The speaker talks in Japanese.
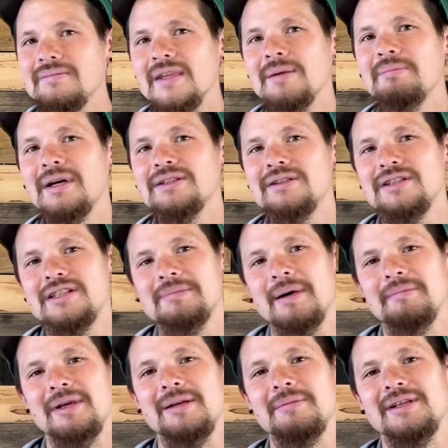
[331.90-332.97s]
まず1番
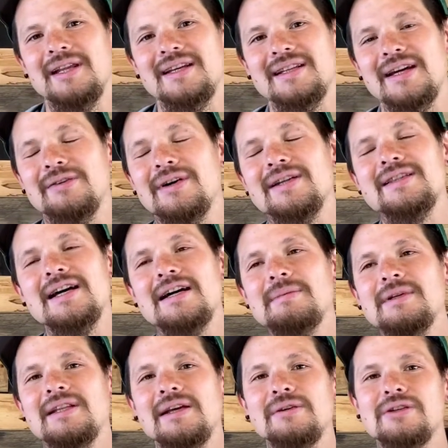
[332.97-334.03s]
目に見ていきたいのは
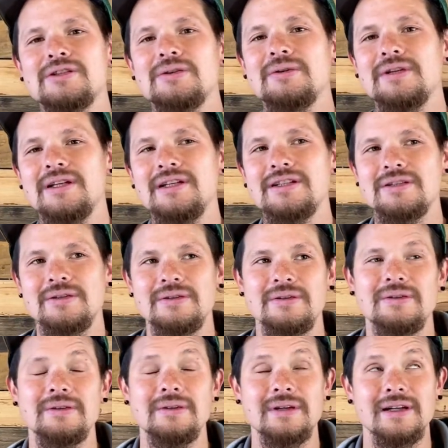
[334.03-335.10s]
ダビデの勝利1章
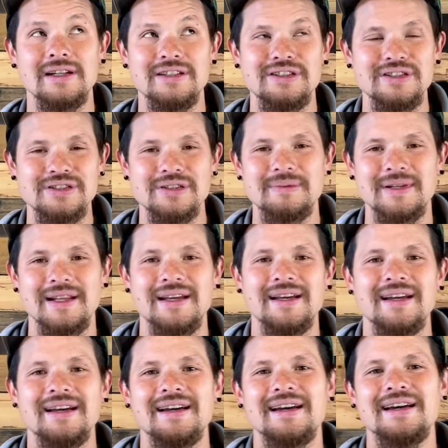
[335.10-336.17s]
のから10章まで、
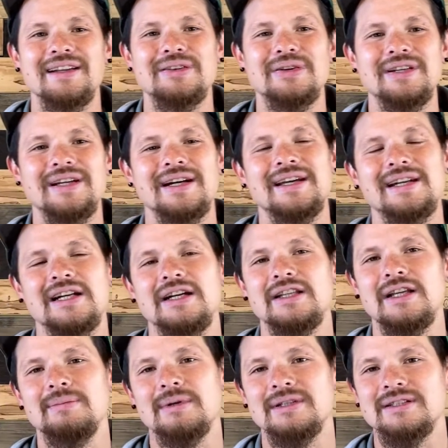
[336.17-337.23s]
えー、取り上げられ
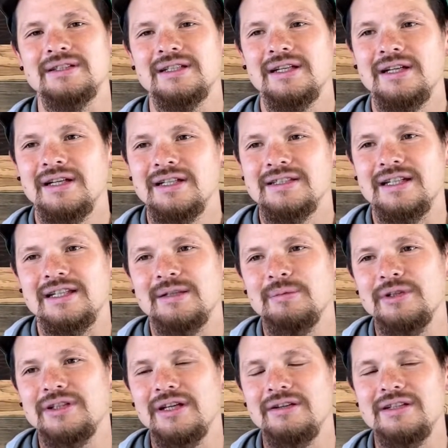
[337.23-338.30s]
ています。さっきも
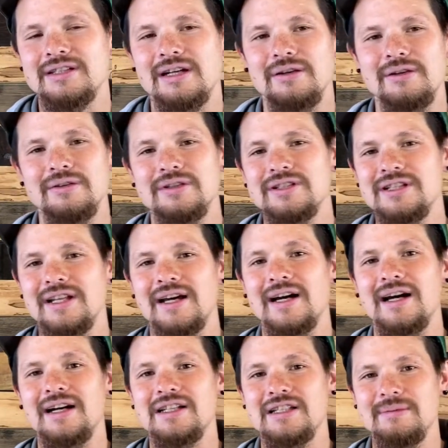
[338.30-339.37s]
言ったようにサウロの死で
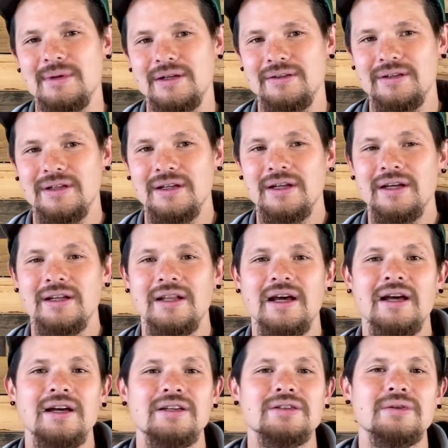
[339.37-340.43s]
始まる。
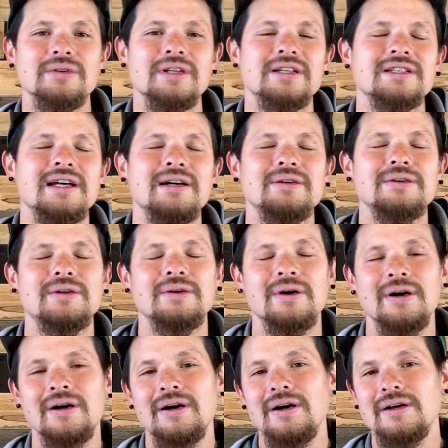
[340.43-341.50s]
そんなサウロ、
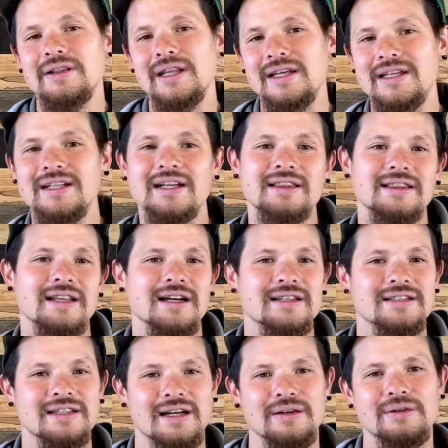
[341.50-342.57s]
敵だった
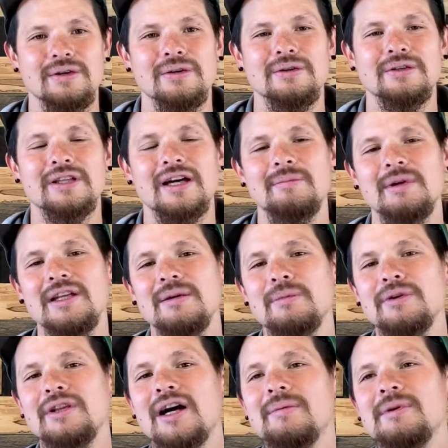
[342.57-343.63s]
サウロのために
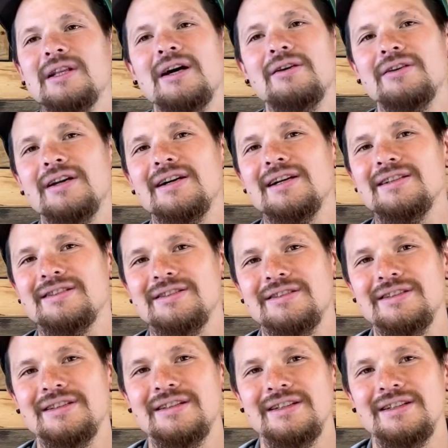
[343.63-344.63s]
も涙を流す